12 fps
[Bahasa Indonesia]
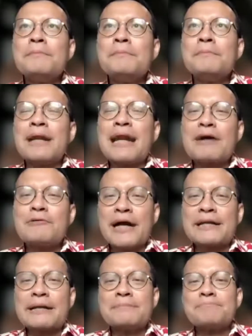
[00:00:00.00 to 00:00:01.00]

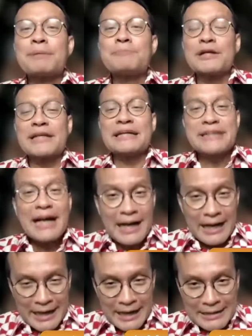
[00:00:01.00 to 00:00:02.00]
melakukan perbuatan
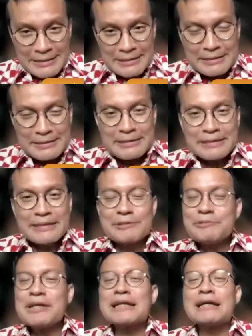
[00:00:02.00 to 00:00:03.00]
jahat,
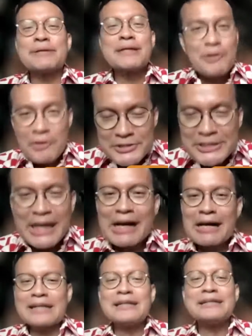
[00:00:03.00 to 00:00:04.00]
itu yang namanya
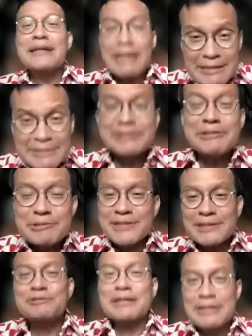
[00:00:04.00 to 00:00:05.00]
dosa karena dia religius
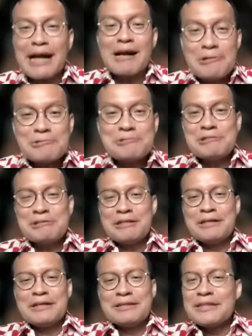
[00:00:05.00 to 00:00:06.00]
dia sudah tahu
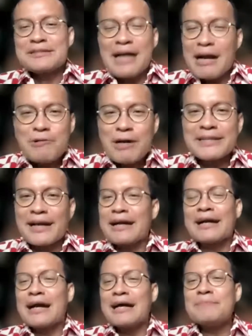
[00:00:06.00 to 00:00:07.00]
dia tahu ajaran
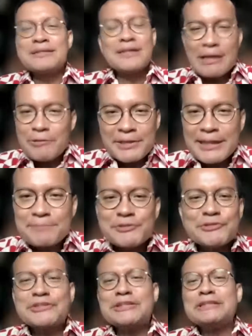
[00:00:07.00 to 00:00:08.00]
agama dia tahu kitab
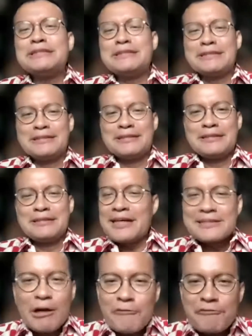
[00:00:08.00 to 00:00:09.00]
suci
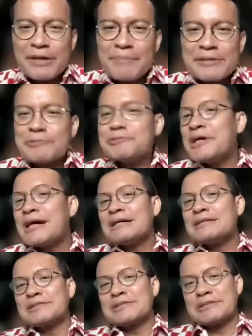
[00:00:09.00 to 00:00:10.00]
dia tahu firman
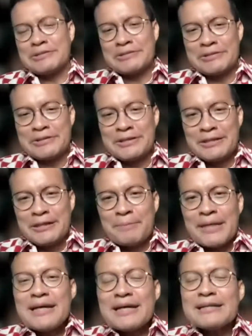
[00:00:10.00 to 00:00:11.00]
Tuhan gitu
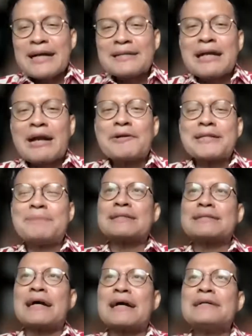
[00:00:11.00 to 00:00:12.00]
beda dengan kalau kita
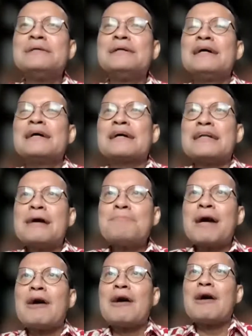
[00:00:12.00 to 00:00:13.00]
mengatakan
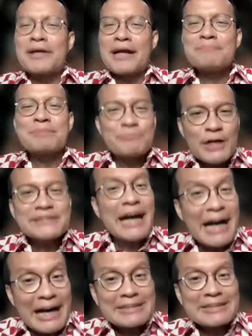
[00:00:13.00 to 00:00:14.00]
kenapa orang berbuat
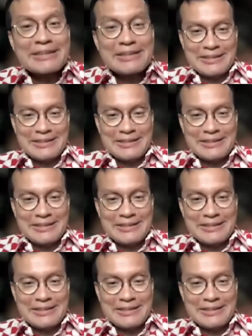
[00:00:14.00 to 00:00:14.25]
jahat